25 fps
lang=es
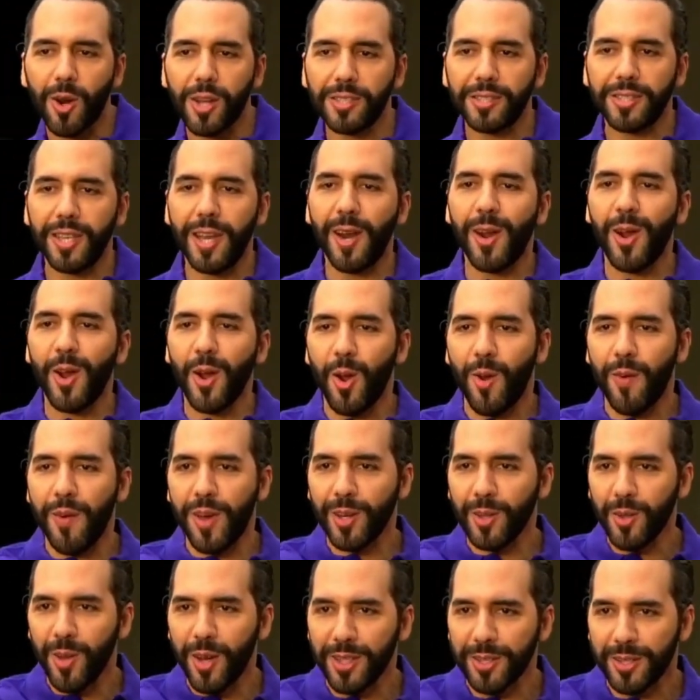que hicieron los
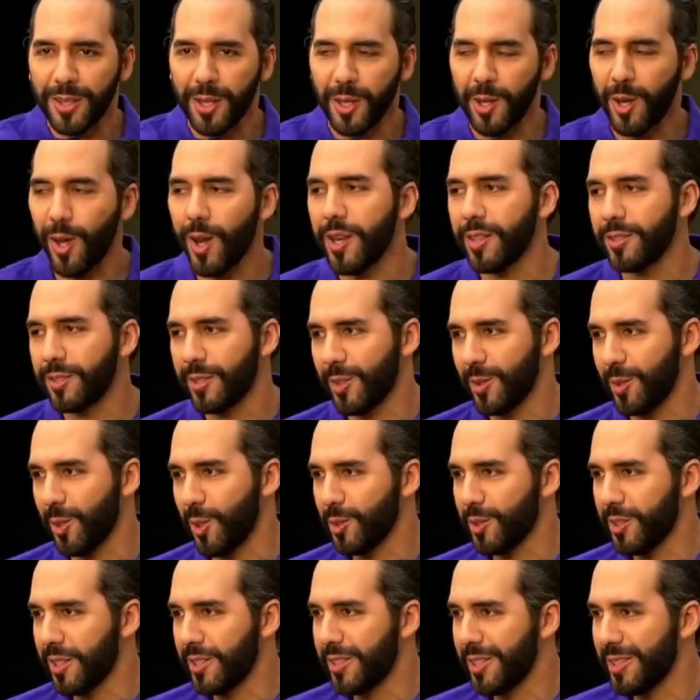gobiernos anteriores,
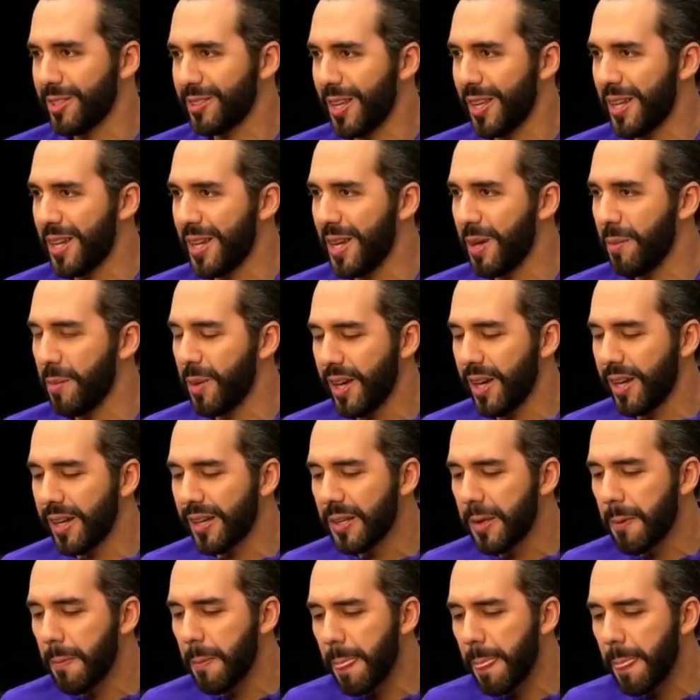entonces sí estaría mal.